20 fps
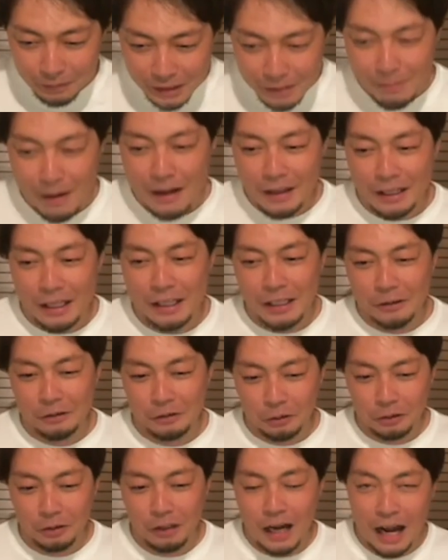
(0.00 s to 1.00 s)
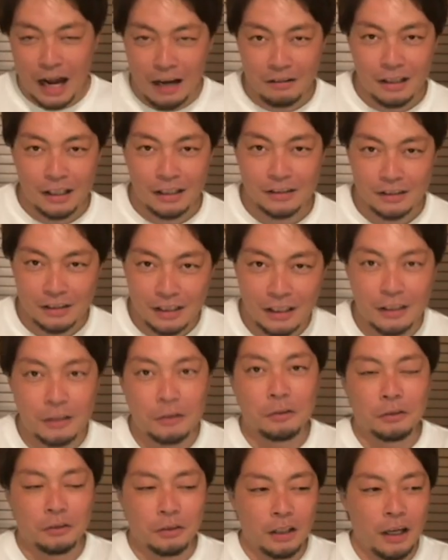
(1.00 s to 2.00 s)
今できることがあるはずだっ
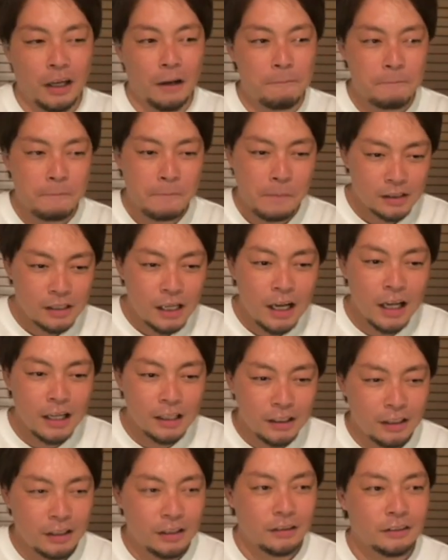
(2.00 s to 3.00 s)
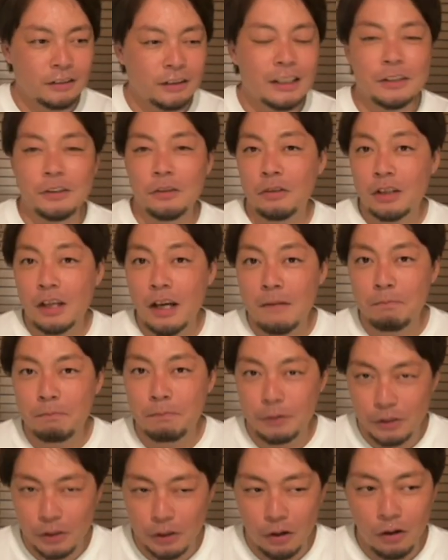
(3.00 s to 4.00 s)
てことで、さらに、じゃあその
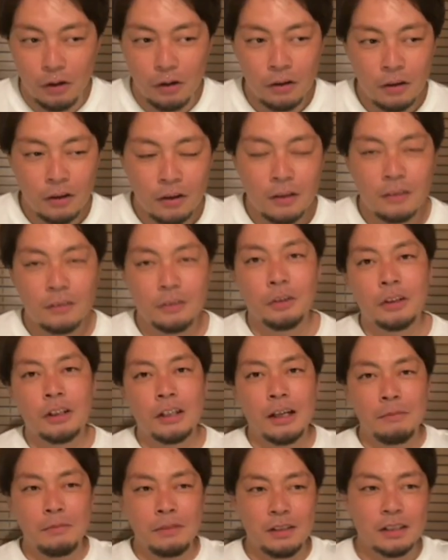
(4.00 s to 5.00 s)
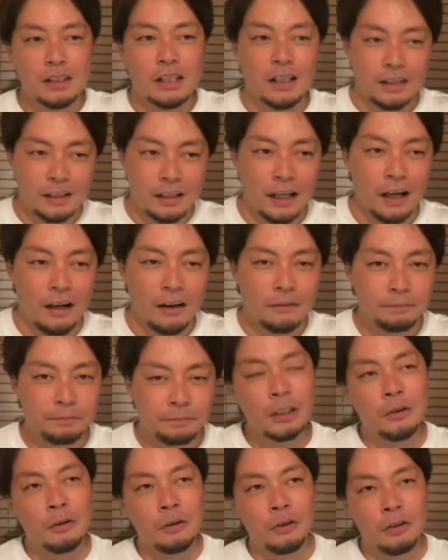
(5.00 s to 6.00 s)
キャンプ場、土器が見つかった。
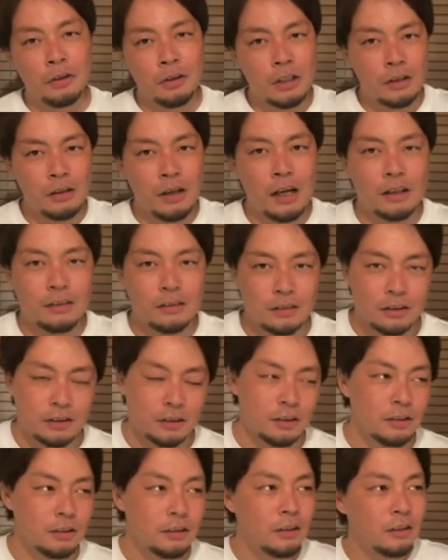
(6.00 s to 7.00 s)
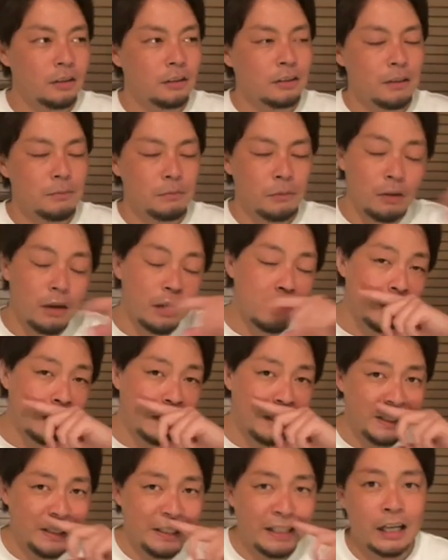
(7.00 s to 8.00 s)
で、この土器の発掘、全部終わる
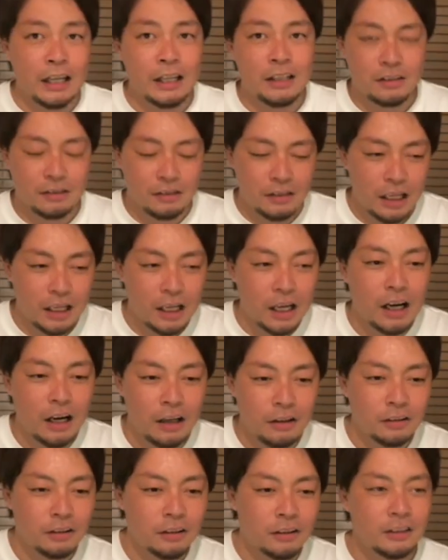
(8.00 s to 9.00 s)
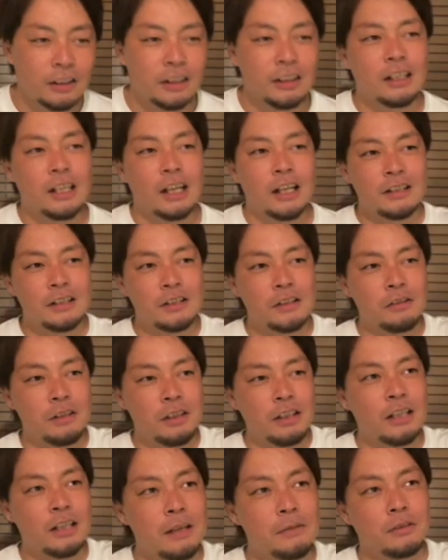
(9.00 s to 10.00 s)
までに2ヶ月ぐらいかかる。で、2ヶ月
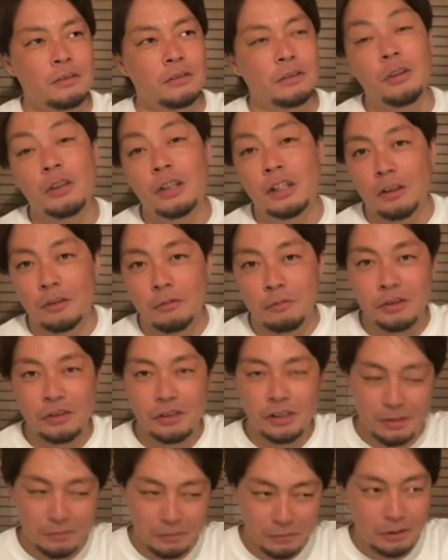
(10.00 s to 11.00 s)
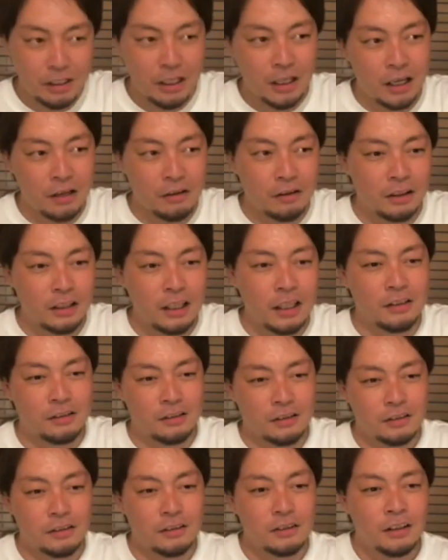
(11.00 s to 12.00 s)
後多分土器のミュージアムみたいなのが
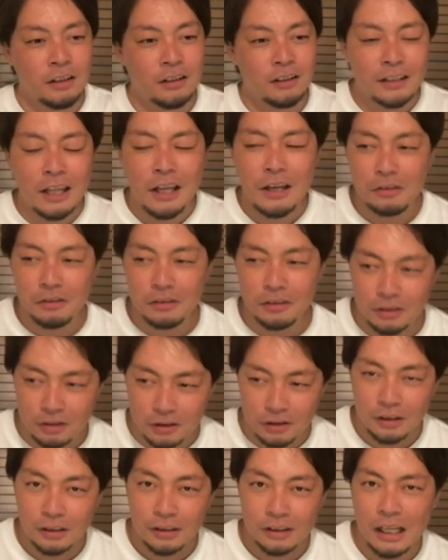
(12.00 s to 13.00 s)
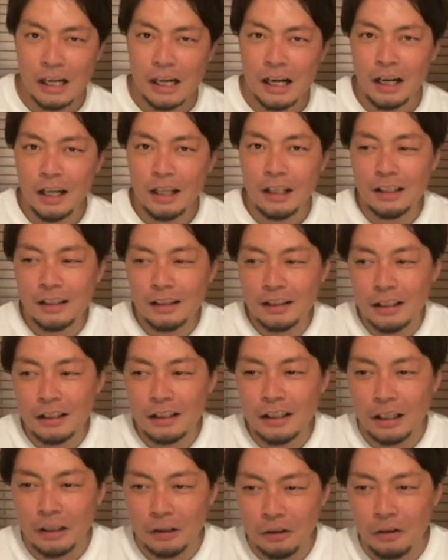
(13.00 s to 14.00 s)
立つ。っていう流れだっ
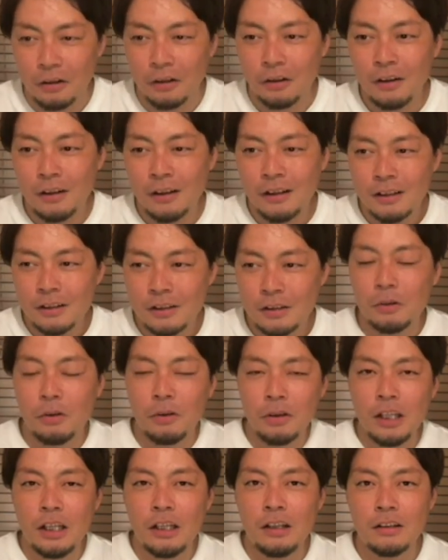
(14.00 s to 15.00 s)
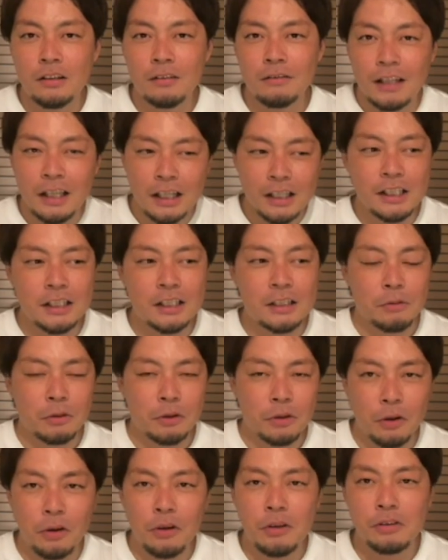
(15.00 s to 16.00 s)
たんだけど、そこに私たち
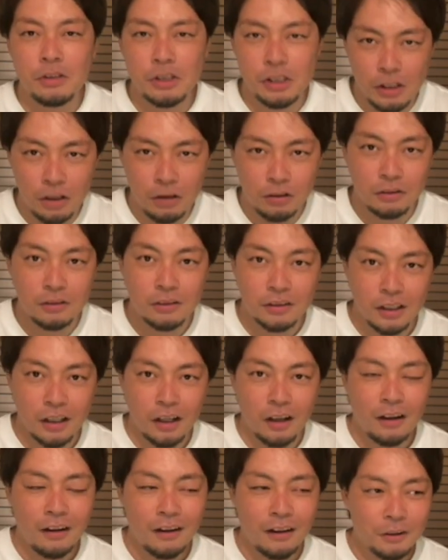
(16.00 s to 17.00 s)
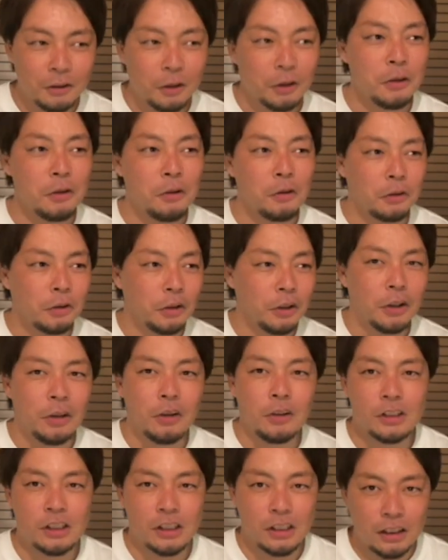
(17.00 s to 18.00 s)
も協力しようっつって、土器のことい
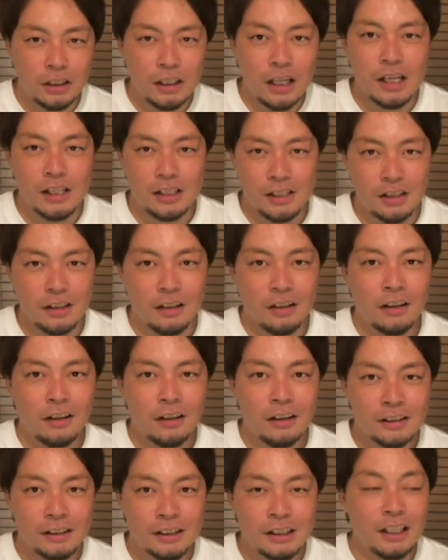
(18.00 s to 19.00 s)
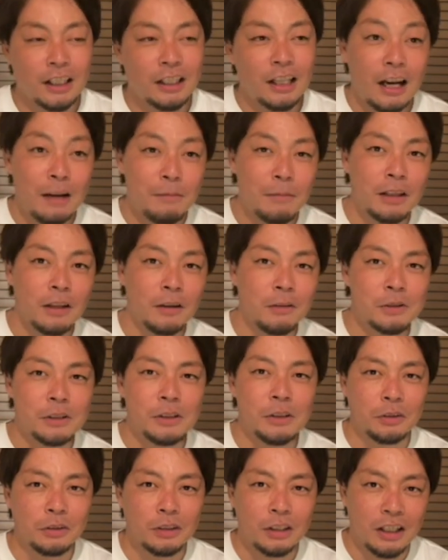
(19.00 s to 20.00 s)
ろいろ知りたいし、知れたらまた面
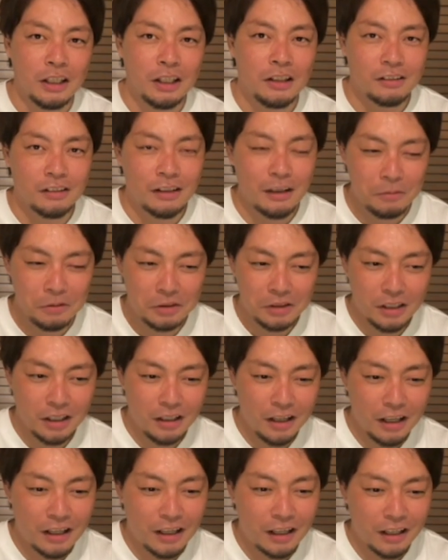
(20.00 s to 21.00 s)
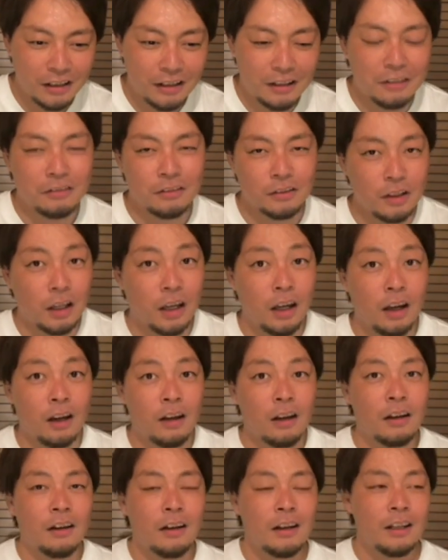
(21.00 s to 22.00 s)
白いことができるかもしれないからって言っ
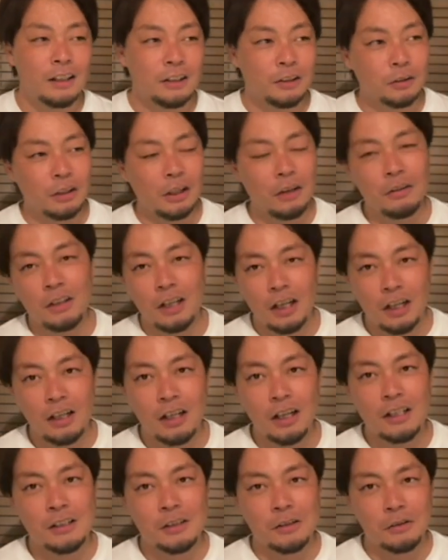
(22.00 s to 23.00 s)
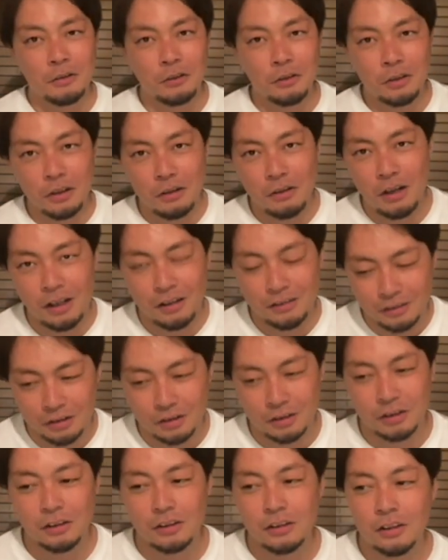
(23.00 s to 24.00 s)
て、人手の足りないその土器の発
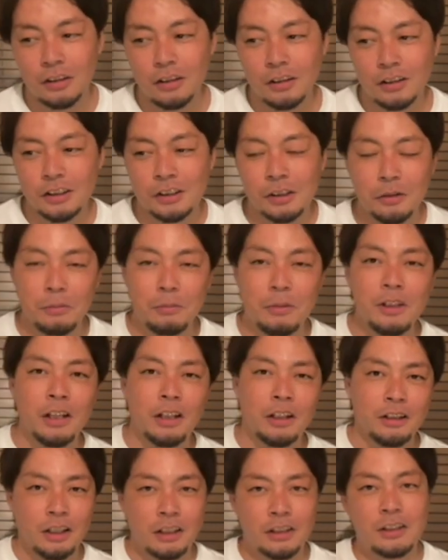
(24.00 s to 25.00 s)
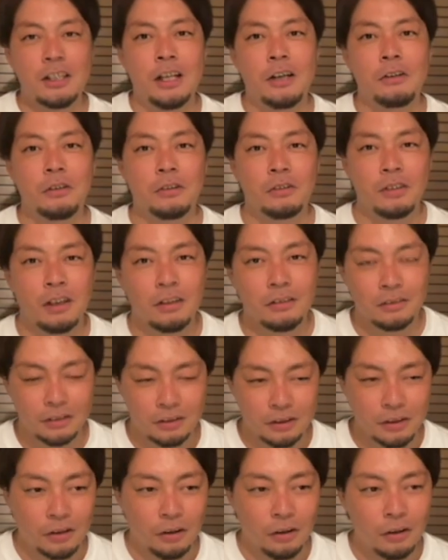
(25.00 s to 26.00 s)
掘、一緒にみんなで手伝うようになるん
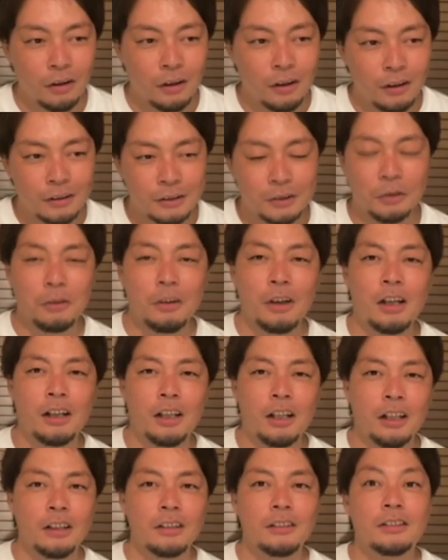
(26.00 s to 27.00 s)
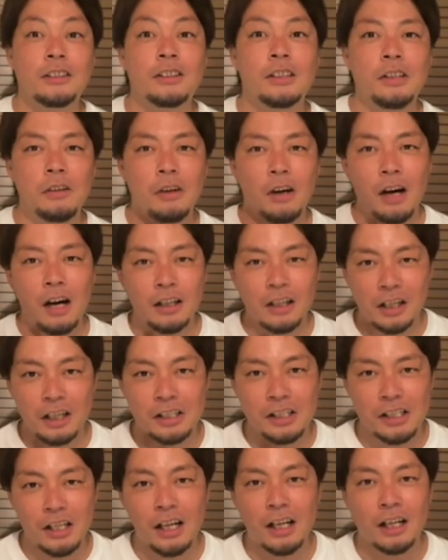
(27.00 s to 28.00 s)
ですよ。その中で次の
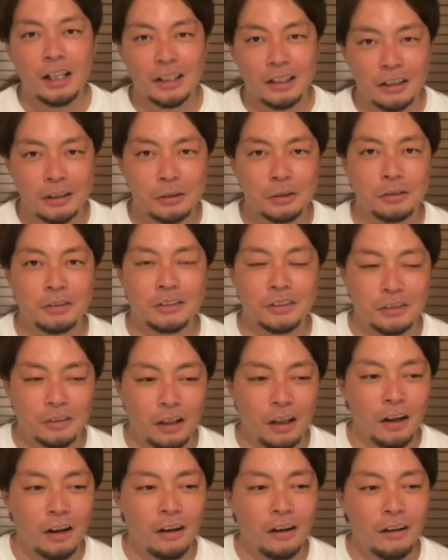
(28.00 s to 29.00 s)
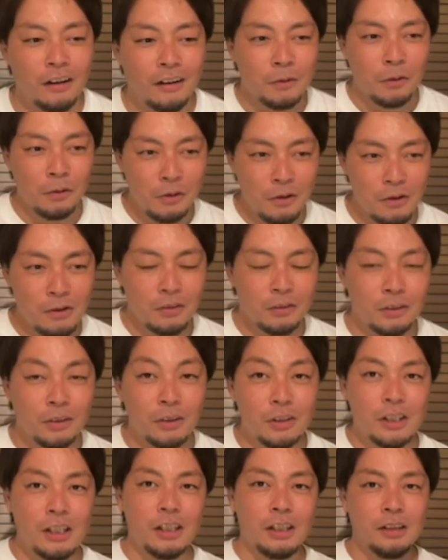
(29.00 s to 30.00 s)
新しい案が出てくるんですよね。この
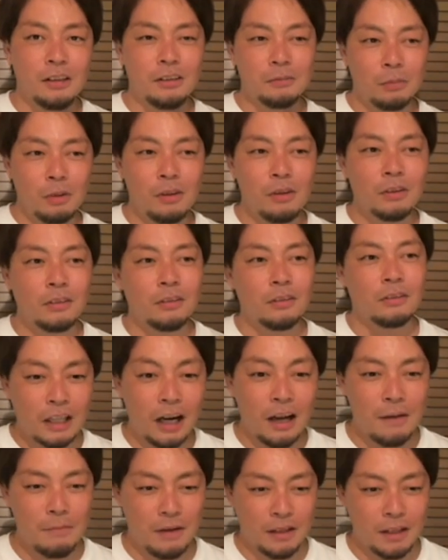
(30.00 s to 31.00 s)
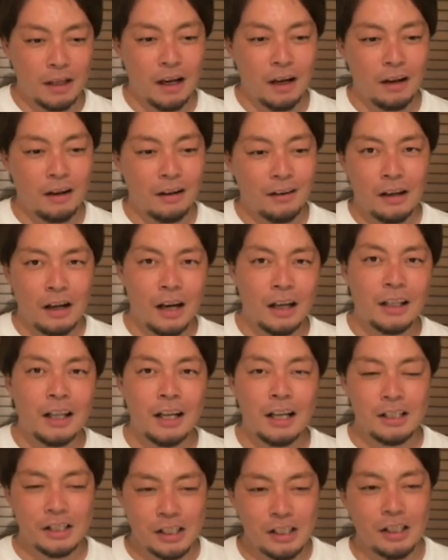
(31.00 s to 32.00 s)
土器も絡めた
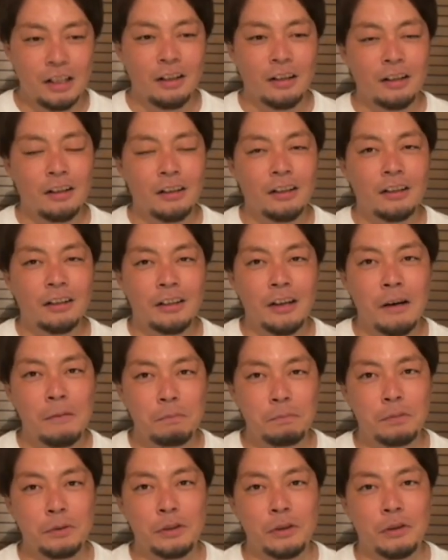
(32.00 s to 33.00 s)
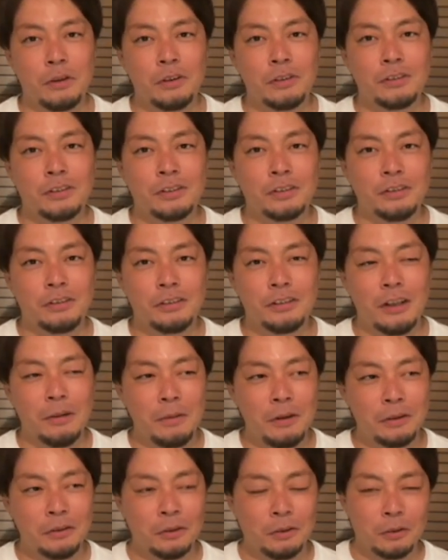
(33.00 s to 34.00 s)
新しいキャンプ場を作って
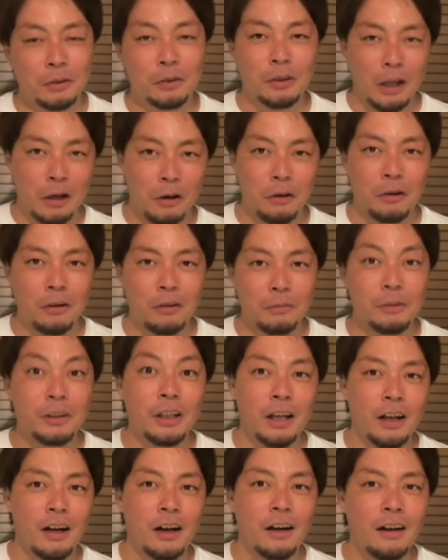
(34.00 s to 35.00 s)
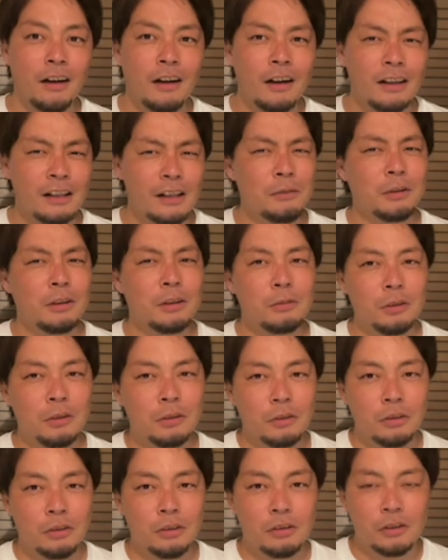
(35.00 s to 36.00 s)
みるのどうだろうみたいな。で、もとも
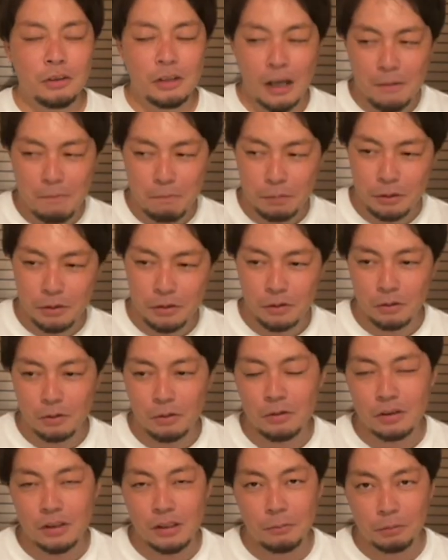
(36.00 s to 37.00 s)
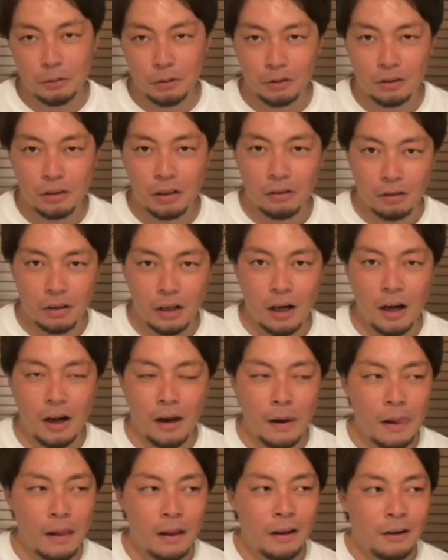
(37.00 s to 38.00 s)
とこのキャンプ場のコンセプトっていうの
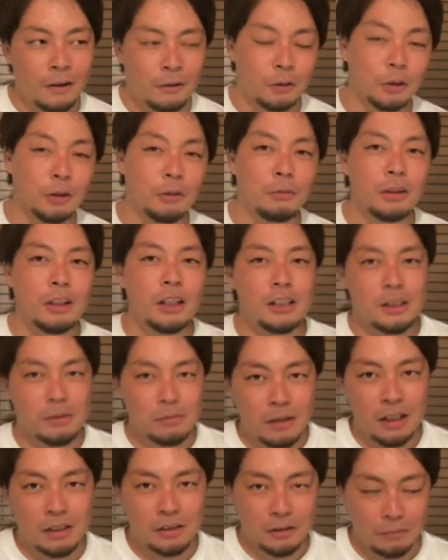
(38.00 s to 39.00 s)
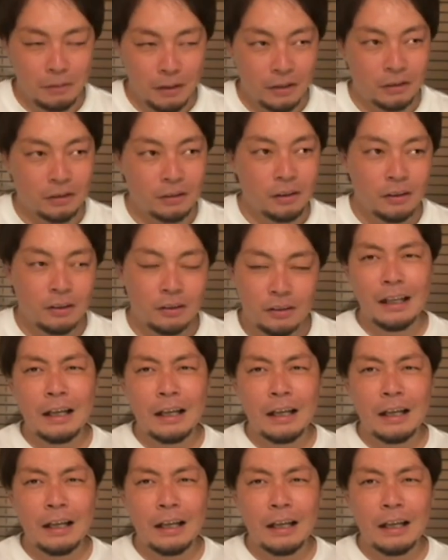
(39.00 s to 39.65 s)
が、子供たちも遊べる。